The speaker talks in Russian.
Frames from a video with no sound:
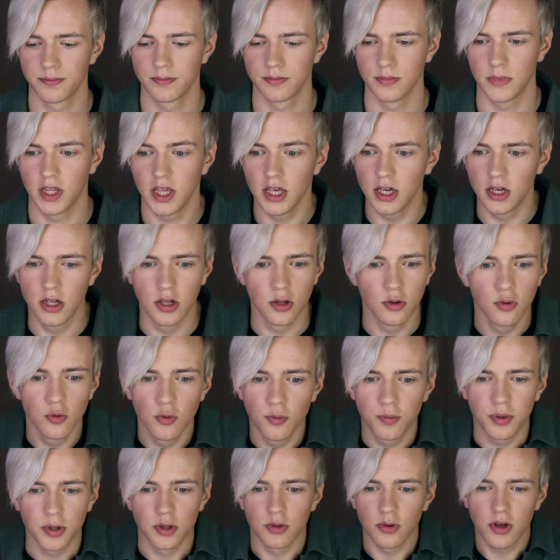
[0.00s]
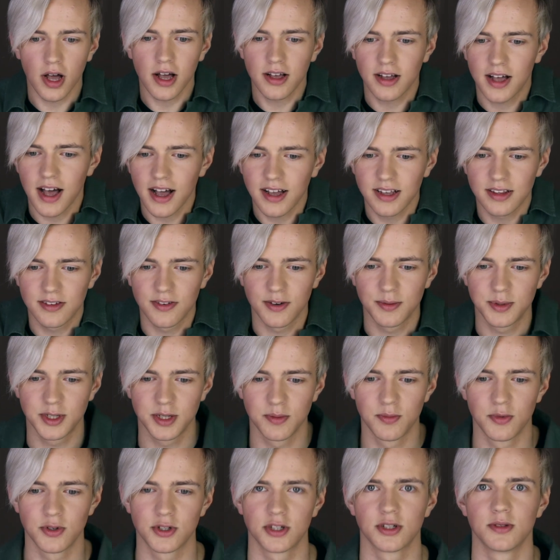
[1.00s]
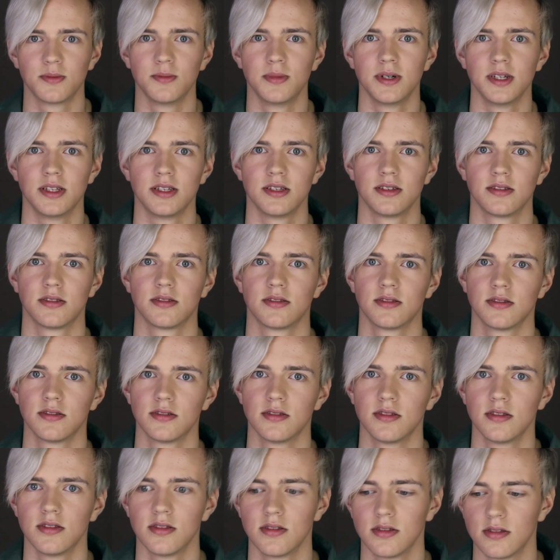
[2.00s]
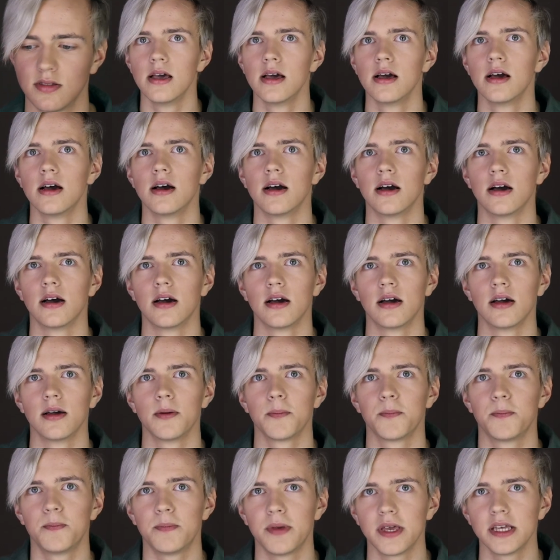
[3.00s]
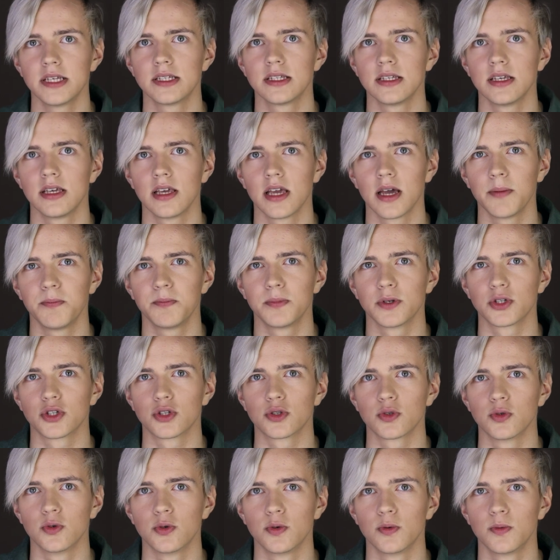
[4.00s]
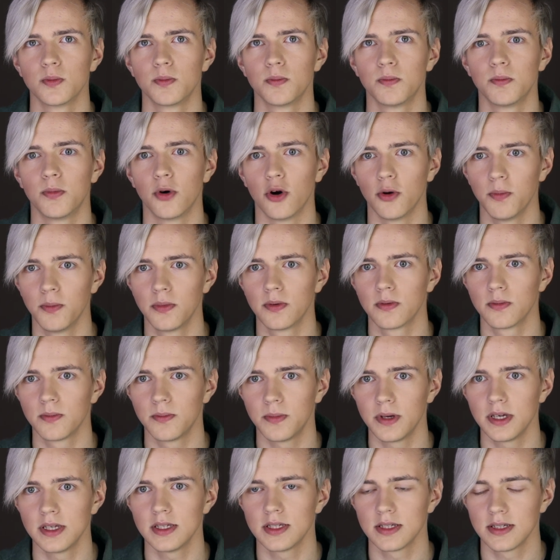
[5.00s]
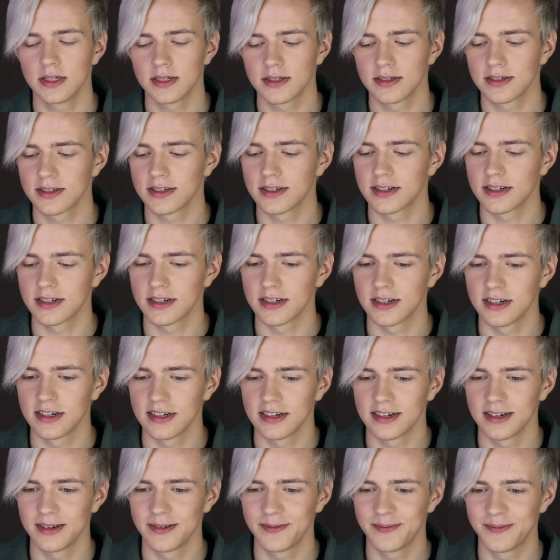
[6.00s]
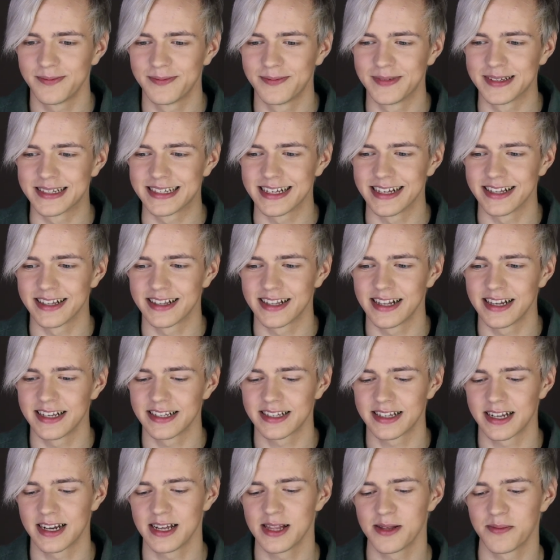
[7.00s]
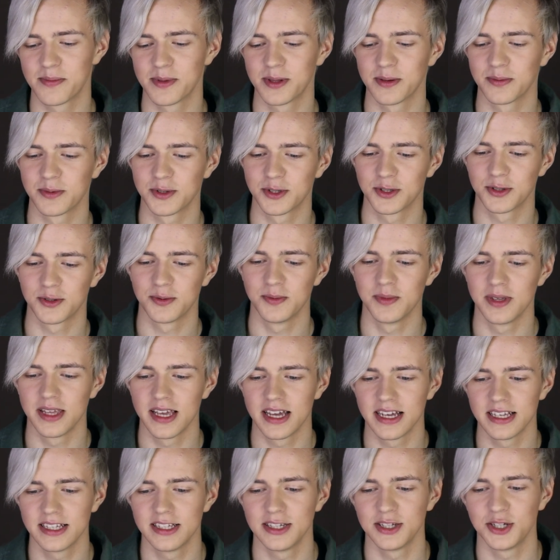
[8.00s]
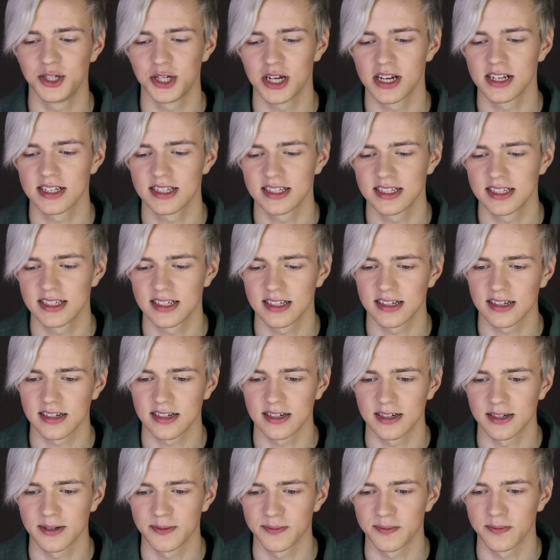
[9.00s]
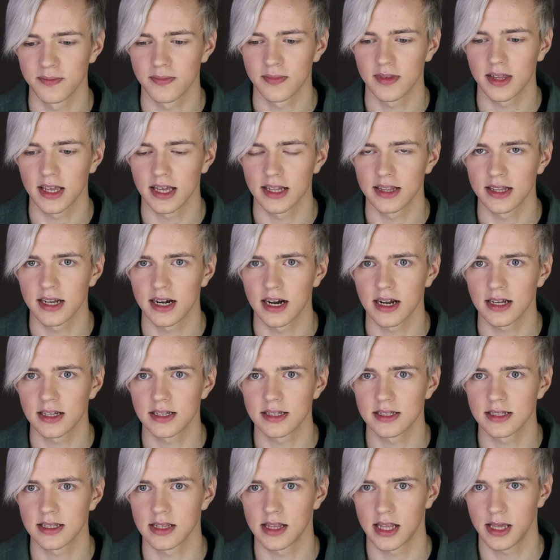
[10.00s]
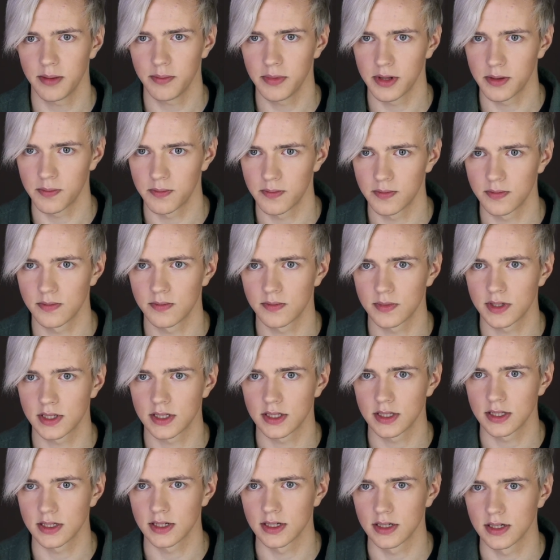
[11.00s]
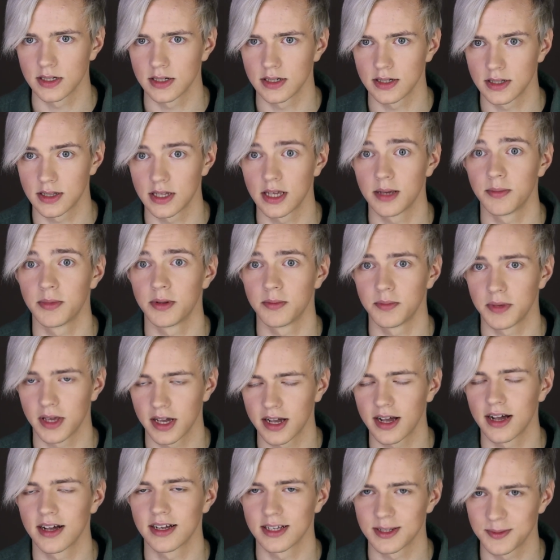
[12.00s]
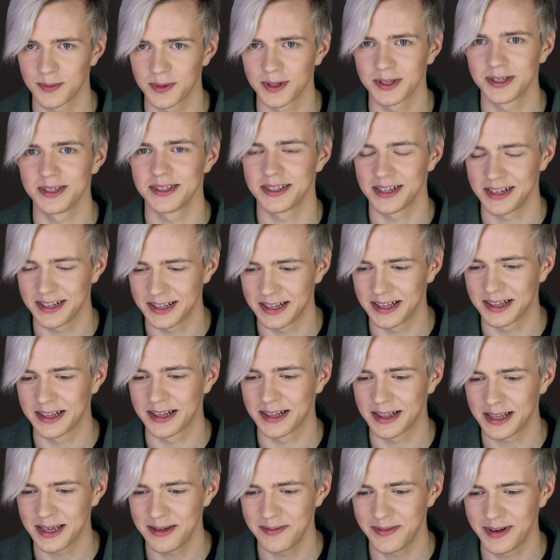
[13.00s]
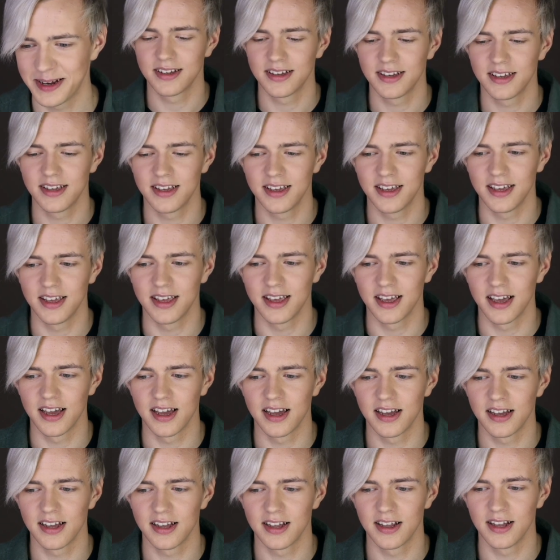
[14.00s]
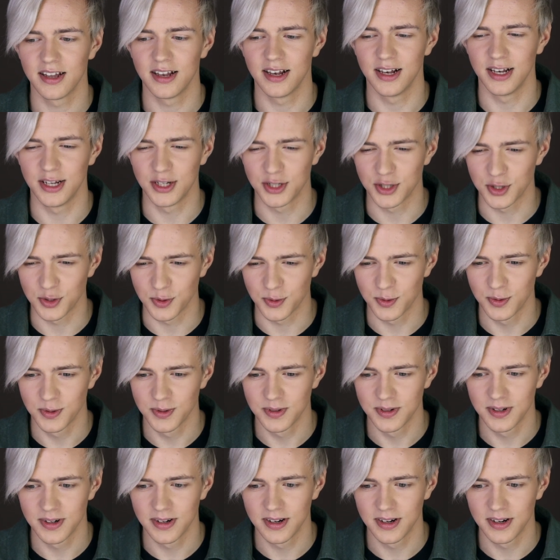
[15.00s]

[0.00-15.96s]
Да и глупо, ну как, как это вообще может быть? А, песни я пишу поп-песни. А, писал для эстрады, потому что у меня сейчас эм, контракт с лейблом. С лейблом я как исполнитель, данного лейбля И я лежу